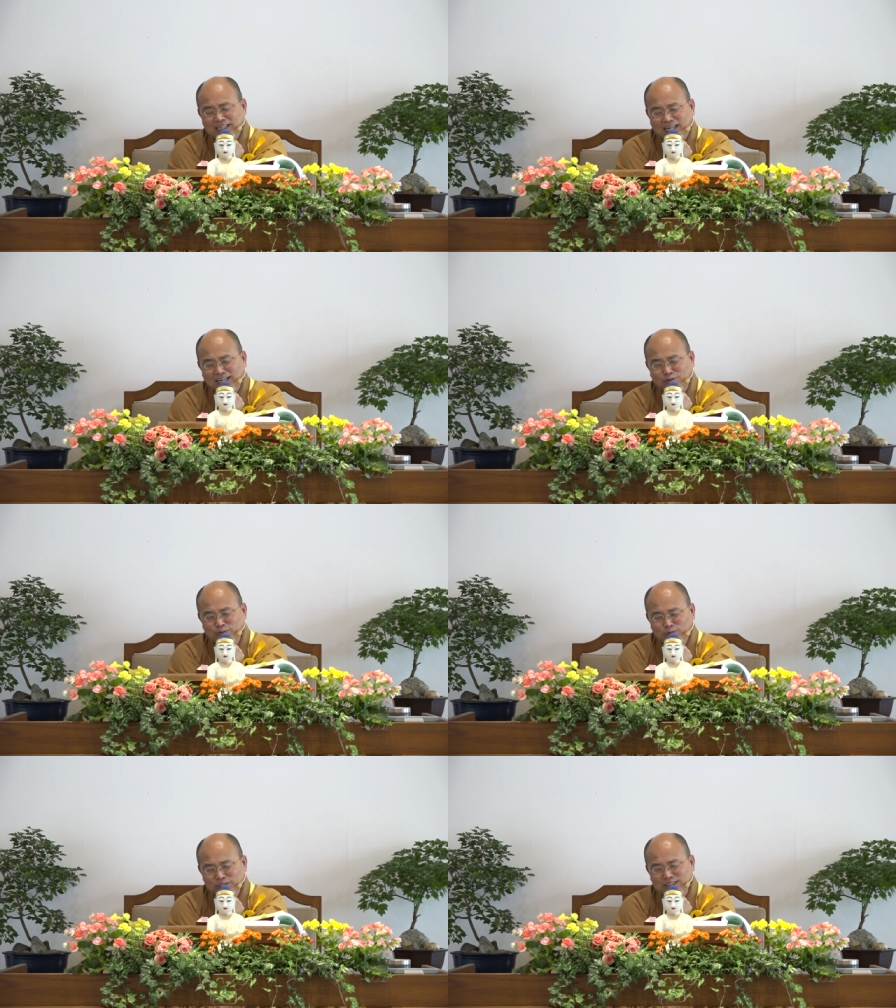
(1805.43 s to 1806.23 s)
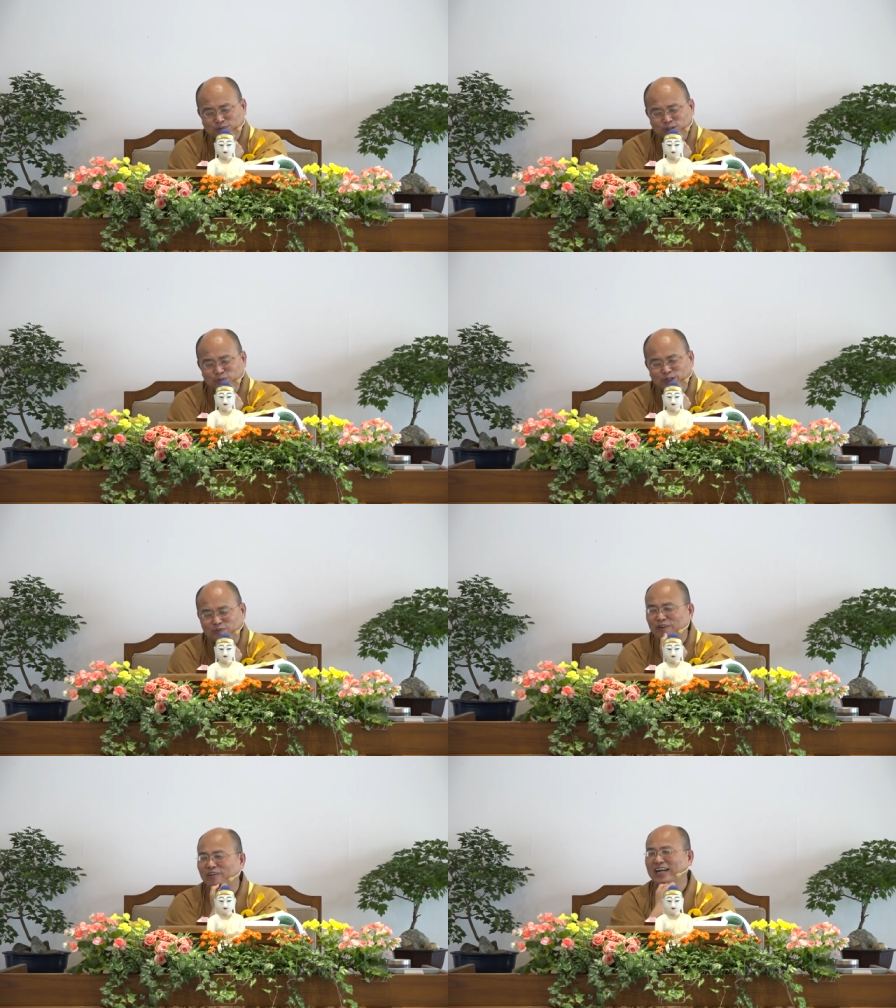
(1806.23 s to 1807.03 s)
啊，我们为什么都没有
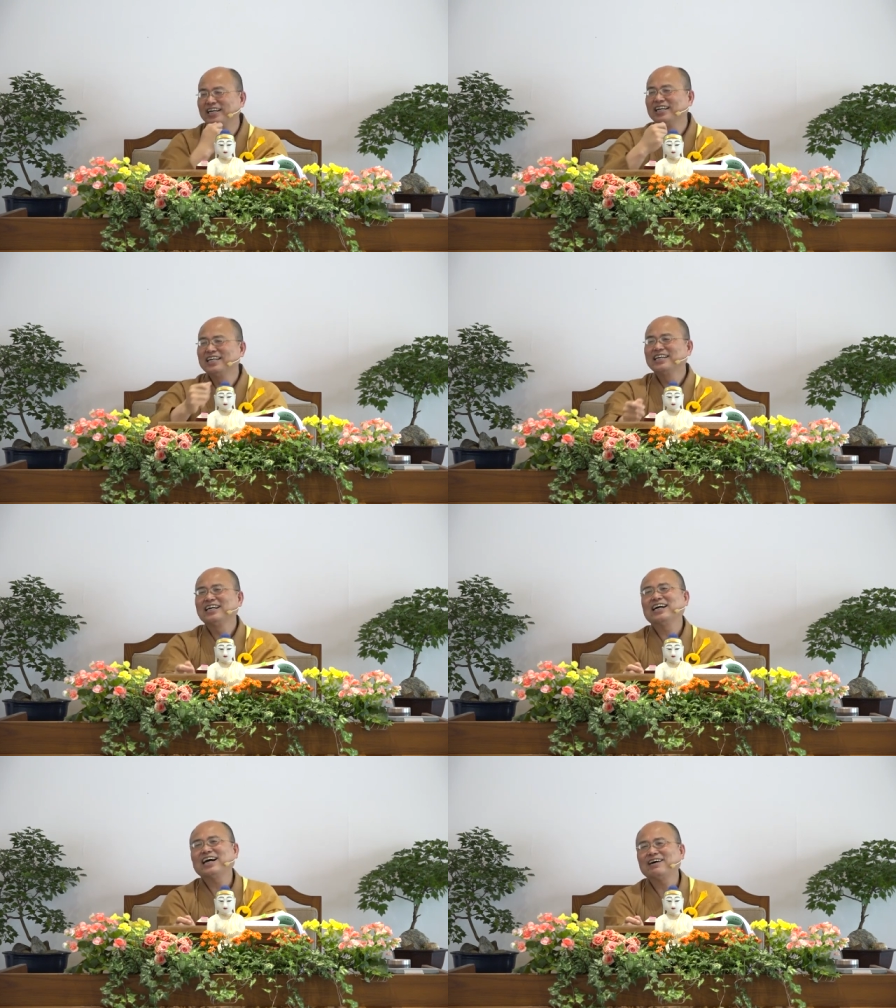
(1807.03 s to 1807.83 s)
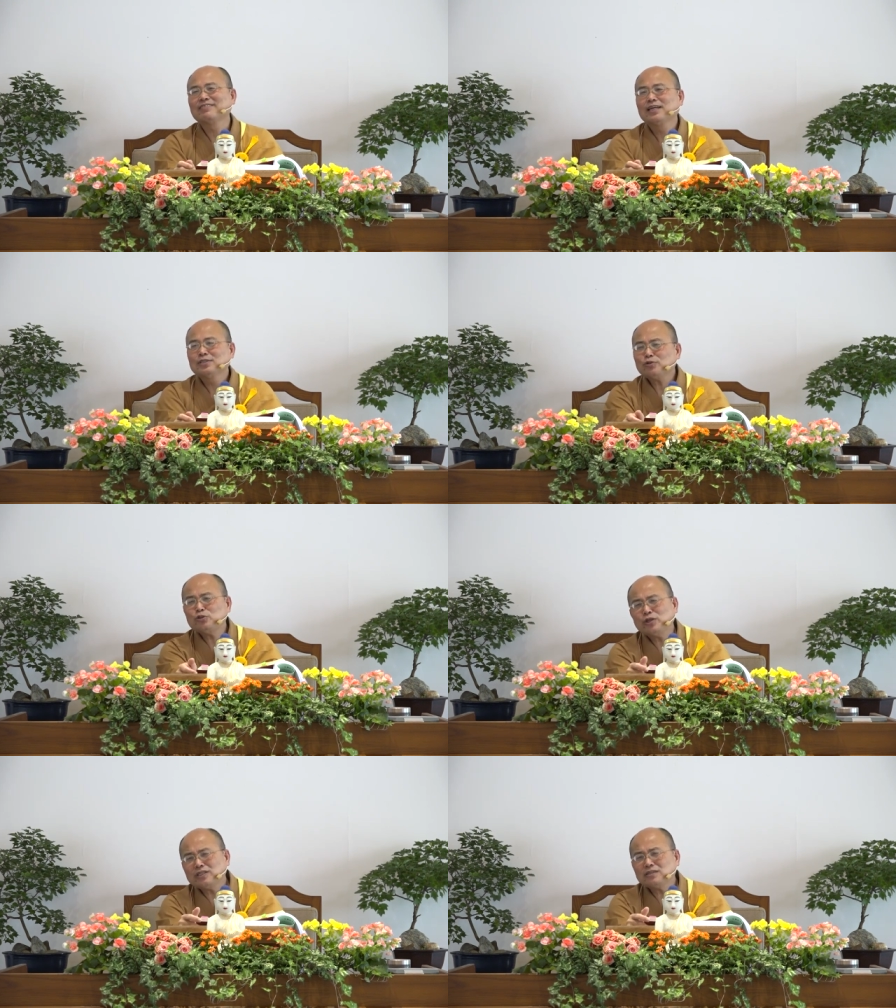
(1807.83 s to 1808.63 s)
办法？啊，就
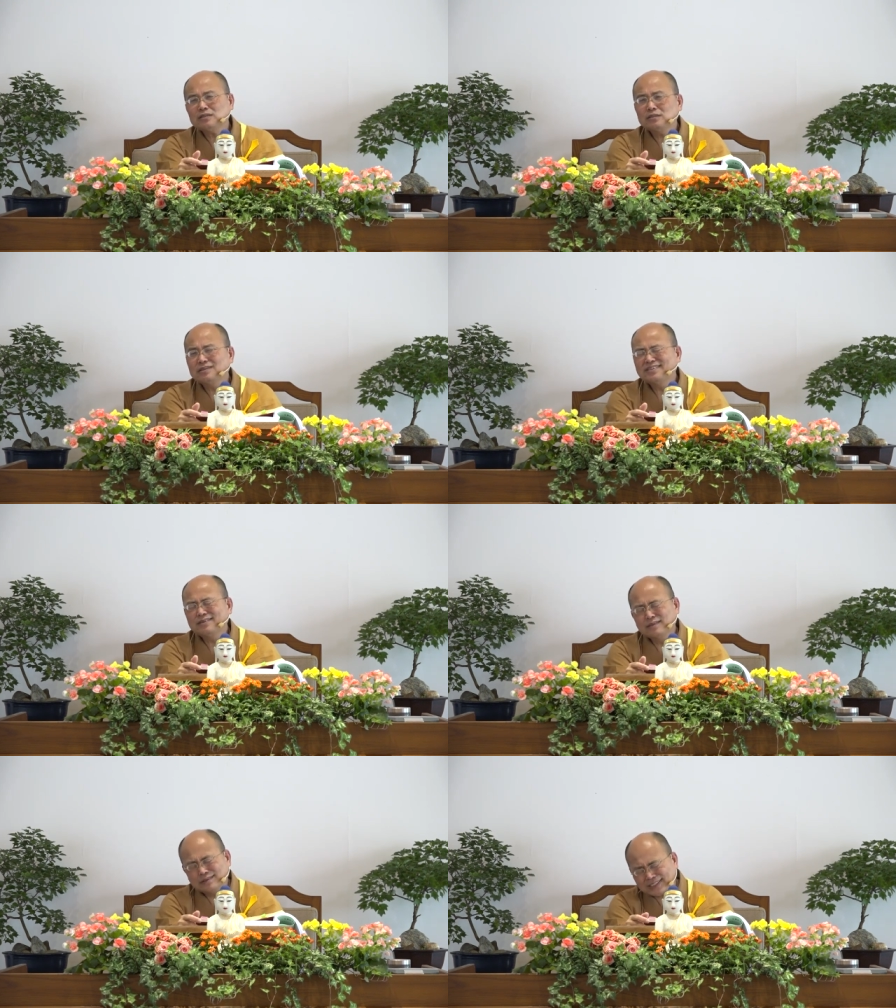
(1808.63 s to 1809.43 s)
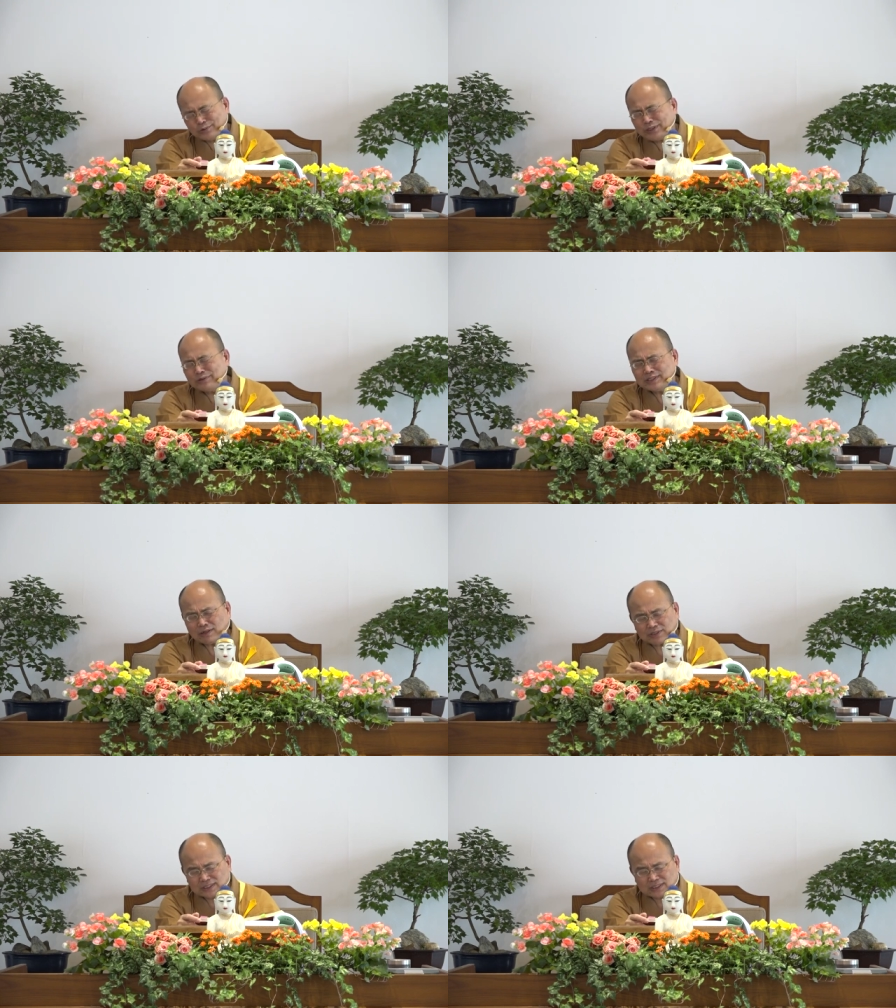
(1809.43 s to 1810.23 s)
会觉得这个原因
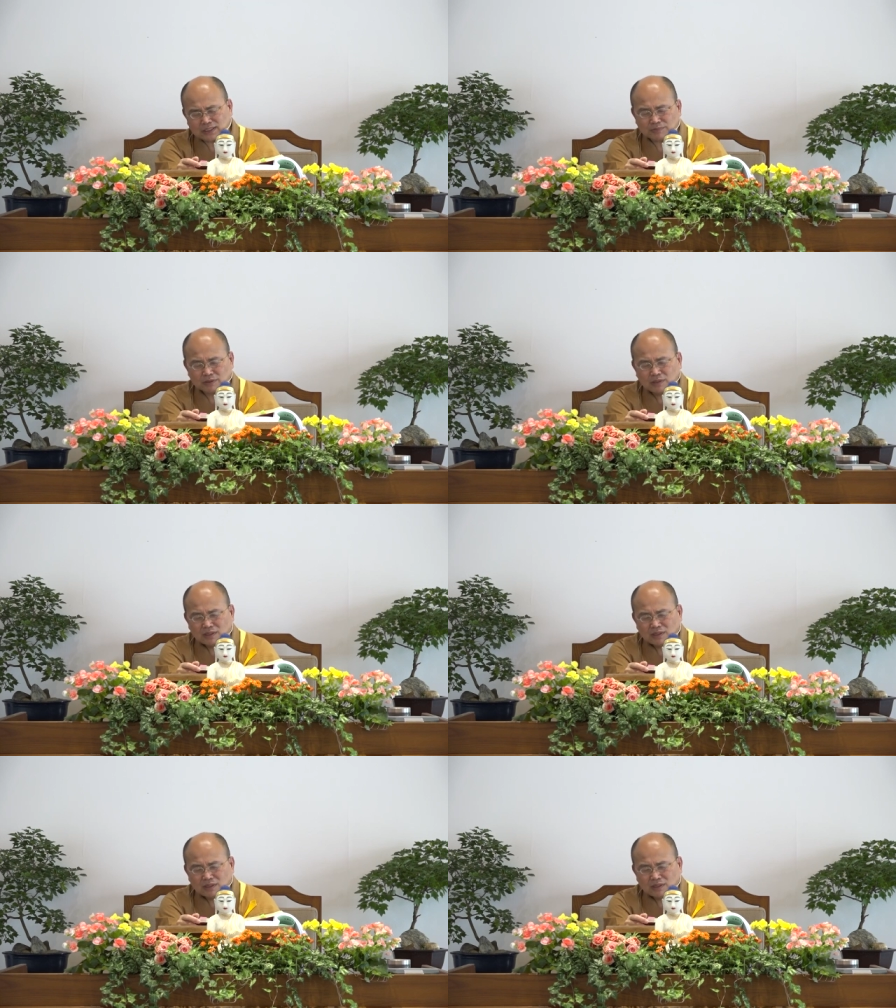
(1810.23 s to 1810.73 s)
到底是什么？